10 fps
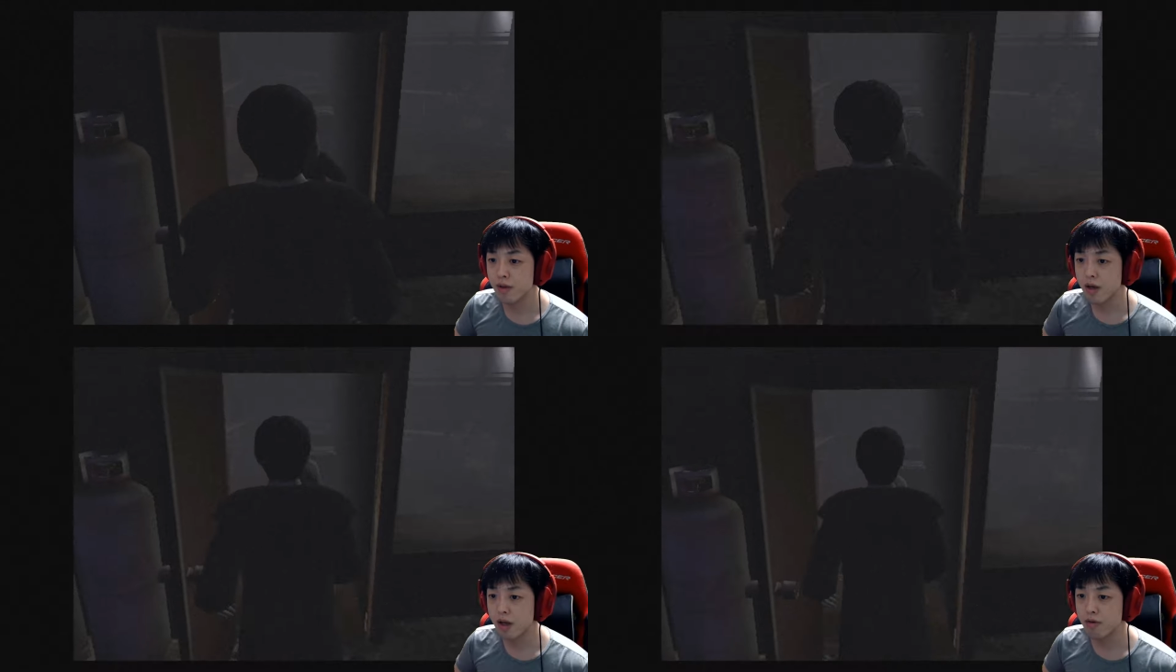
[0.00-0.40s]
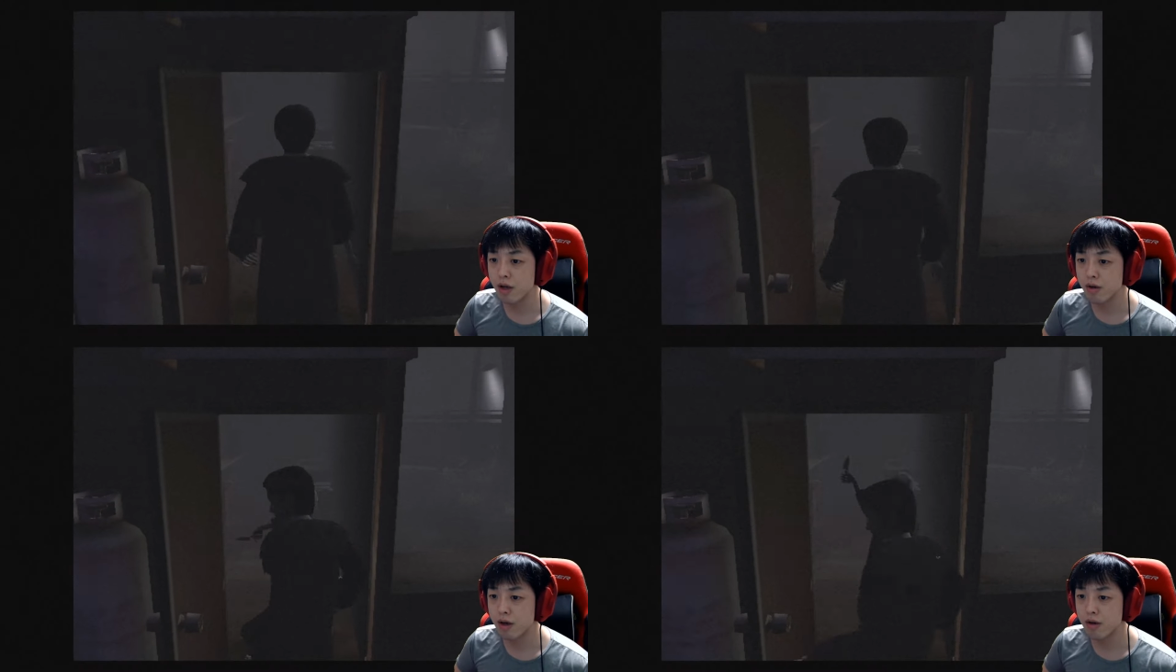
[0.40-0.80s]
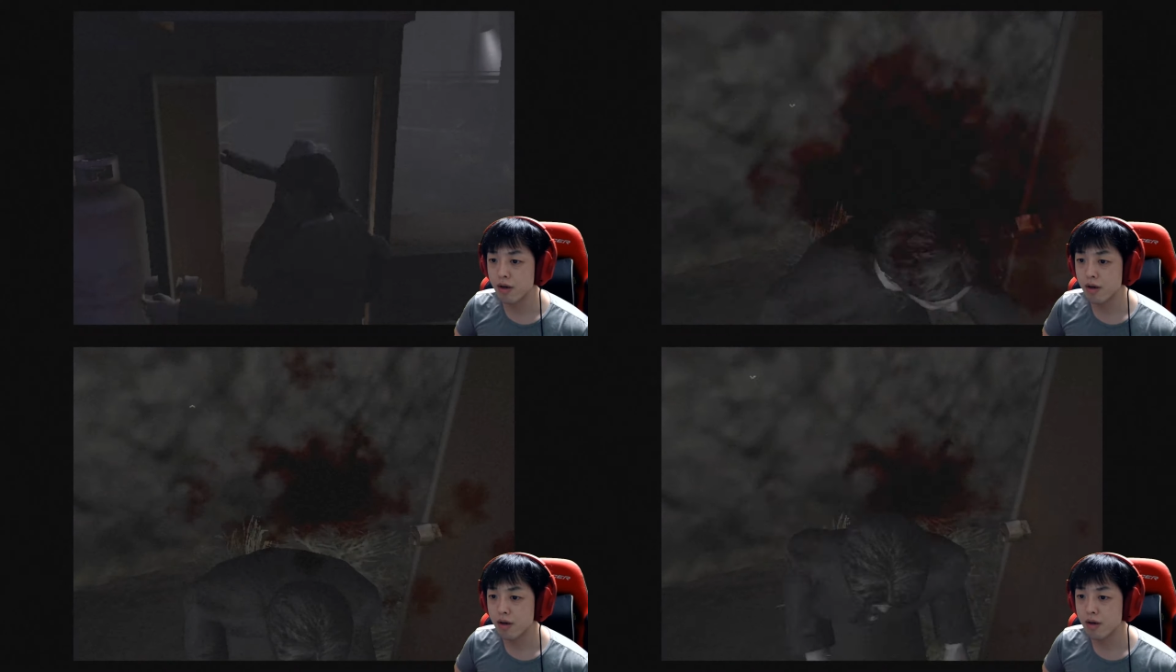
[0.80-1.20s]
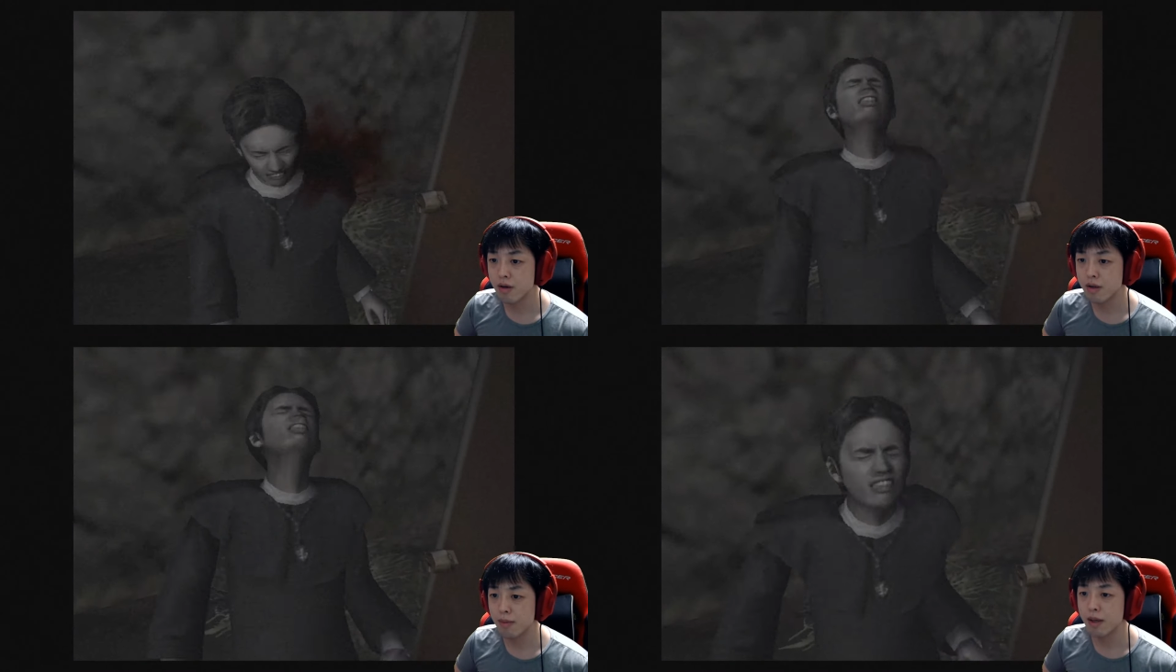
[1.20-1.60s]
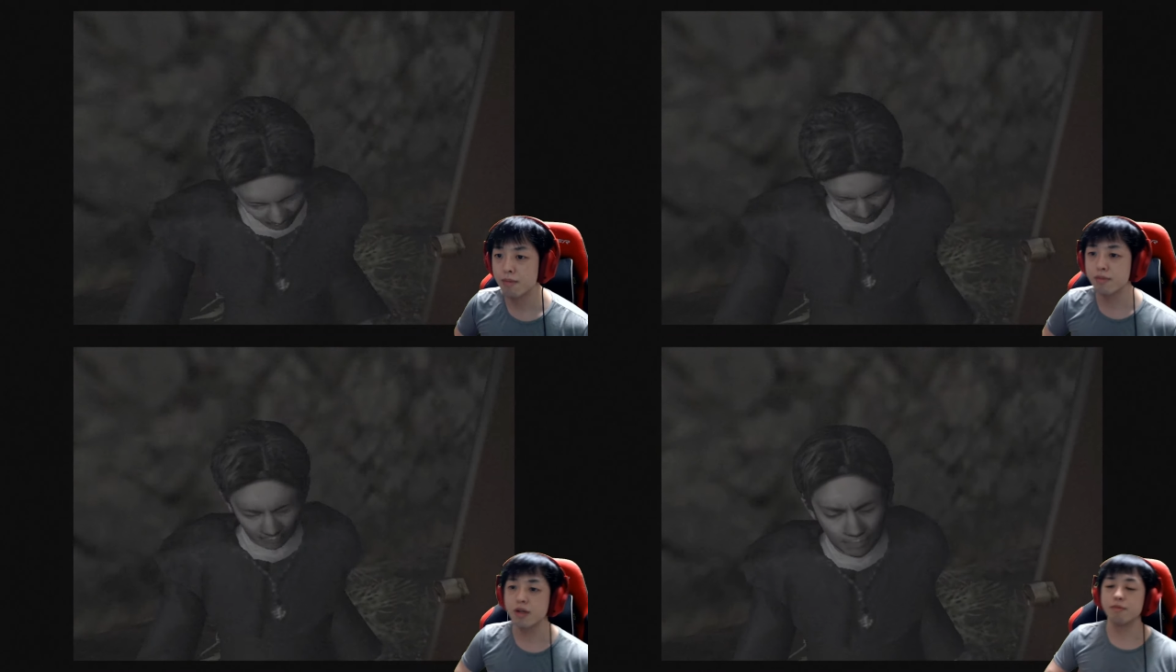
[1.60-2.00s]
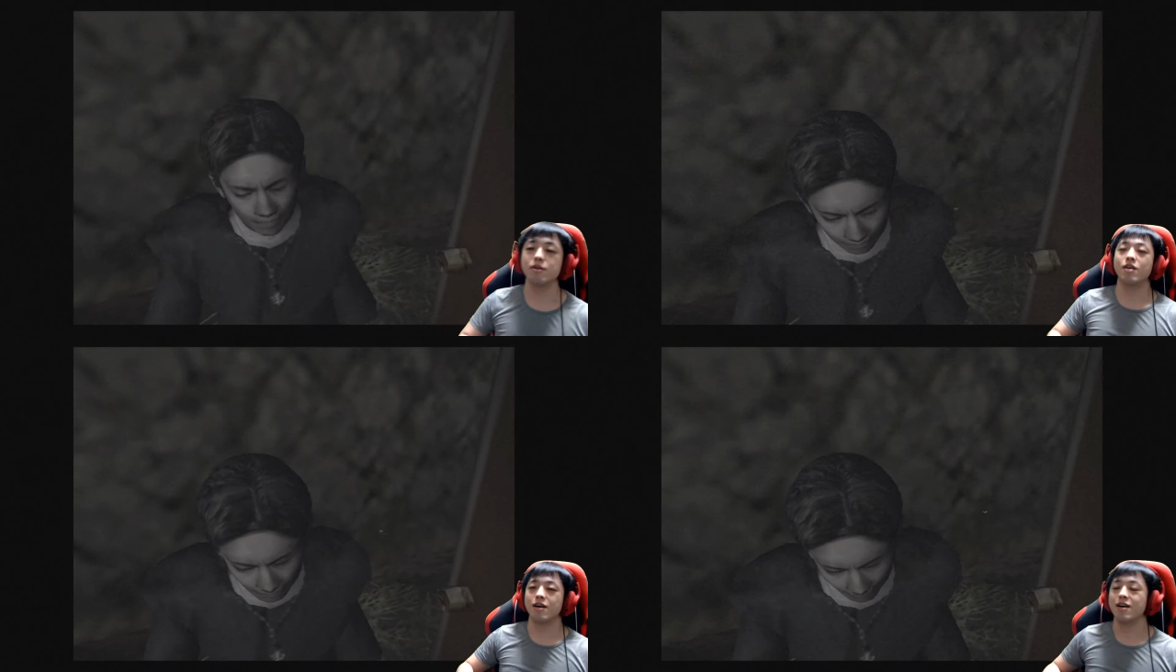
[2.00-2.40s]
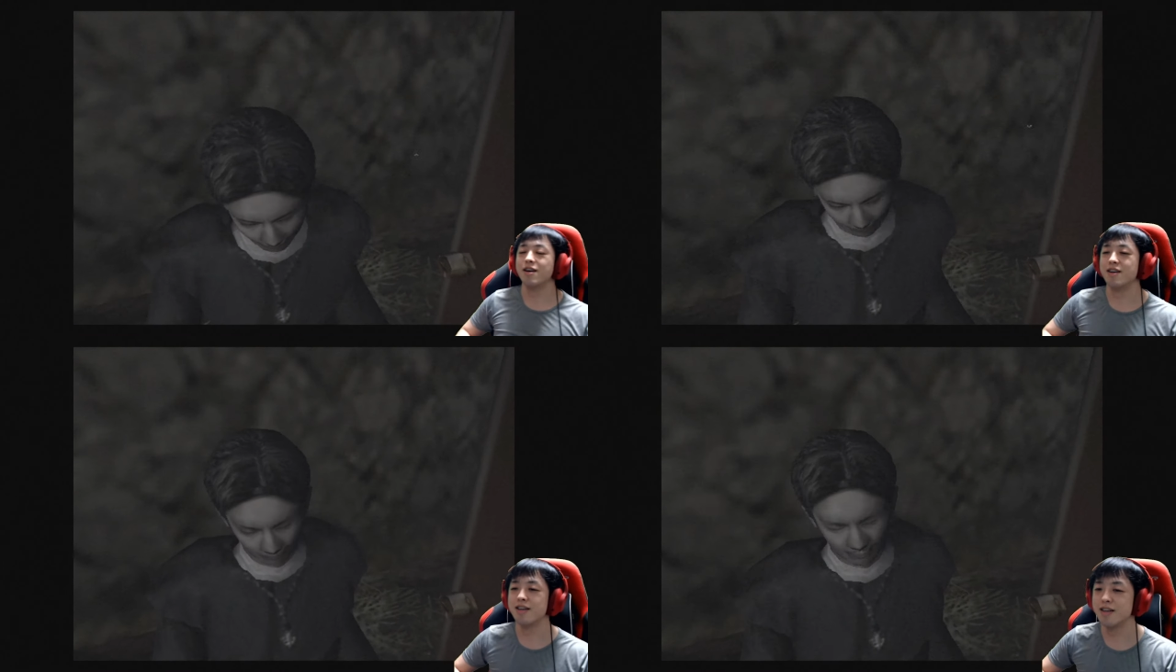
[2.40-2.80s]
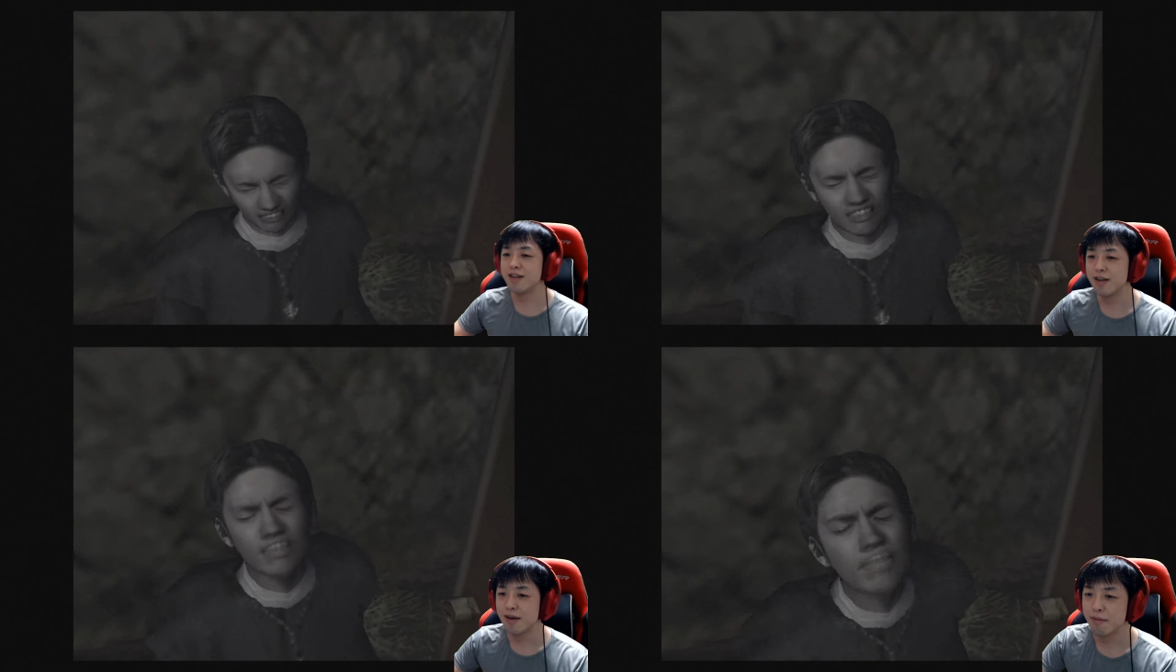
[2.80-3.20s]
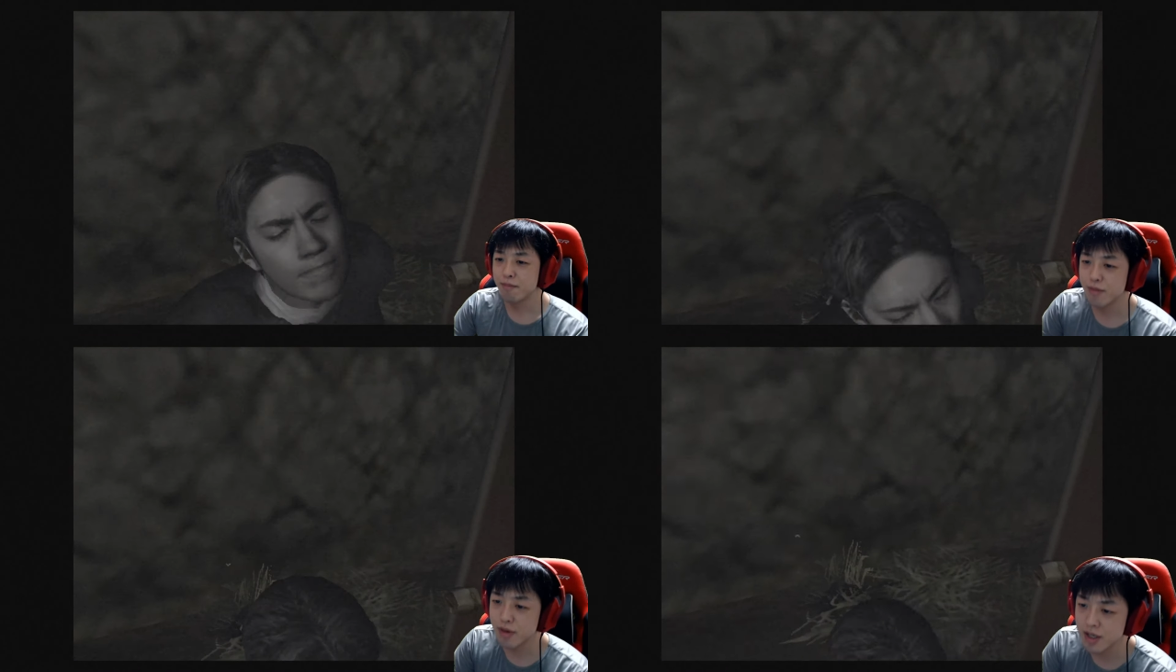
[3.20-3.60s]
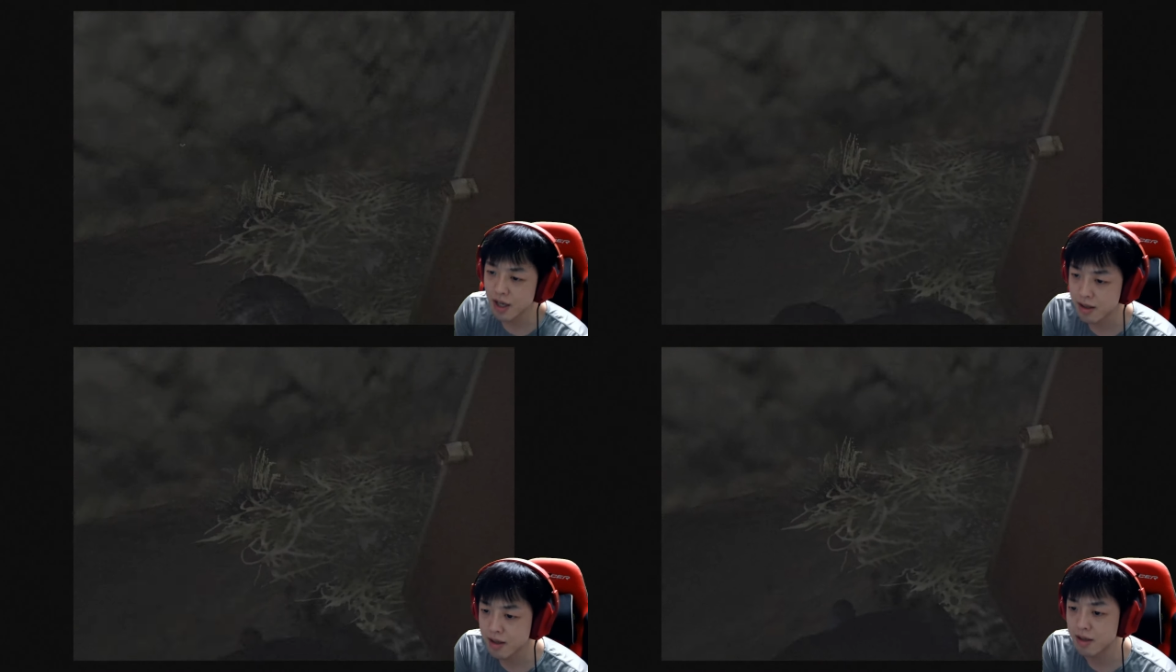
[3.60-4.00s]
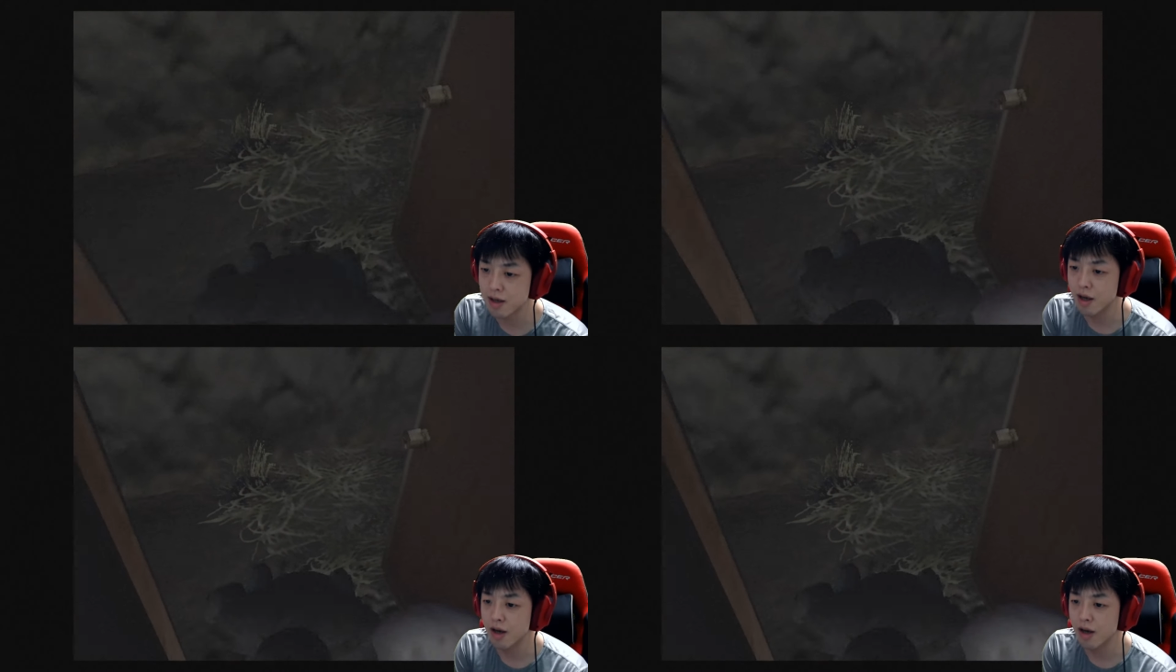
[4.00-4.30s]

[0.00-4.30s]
えぐいえぐいえぐい。ダメだ。無理だ、無理だ。無理だって。